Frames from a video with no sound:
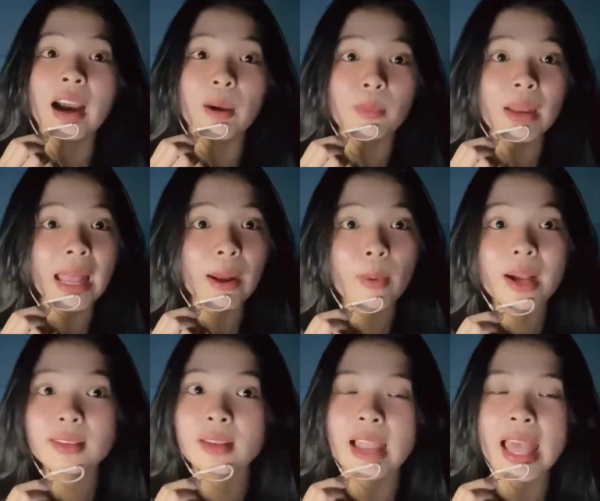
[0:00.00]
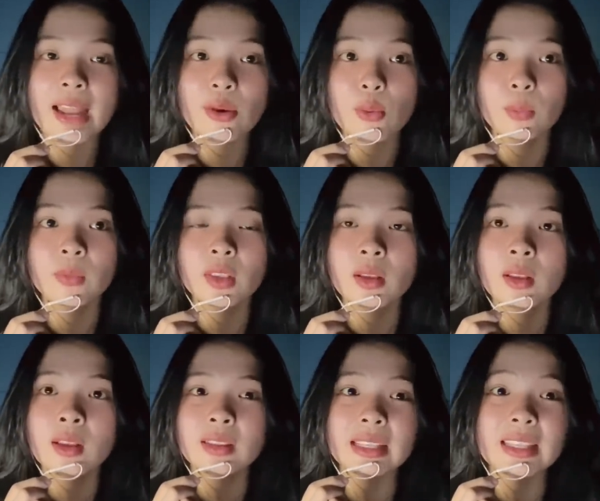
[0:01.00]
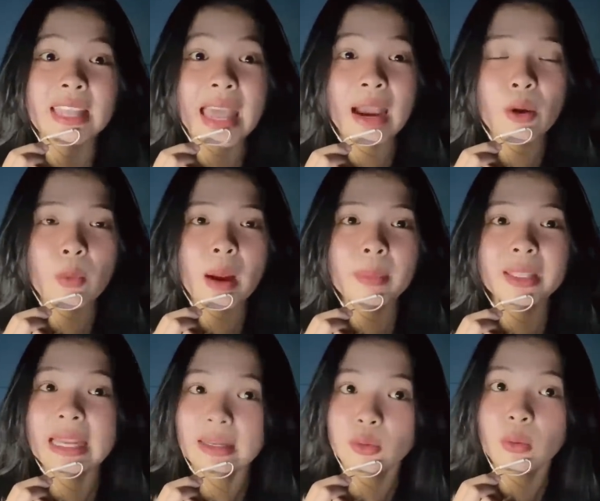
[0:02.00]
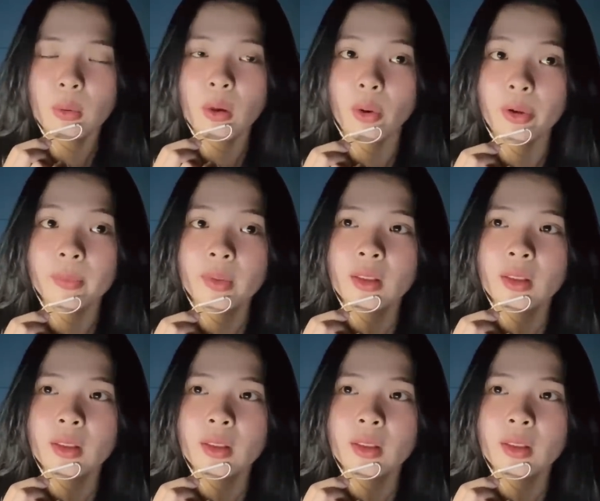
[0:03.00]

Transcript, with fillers: ổng la quá trời la luôn tại vì đau quá bị chặt chỗ đâu rồi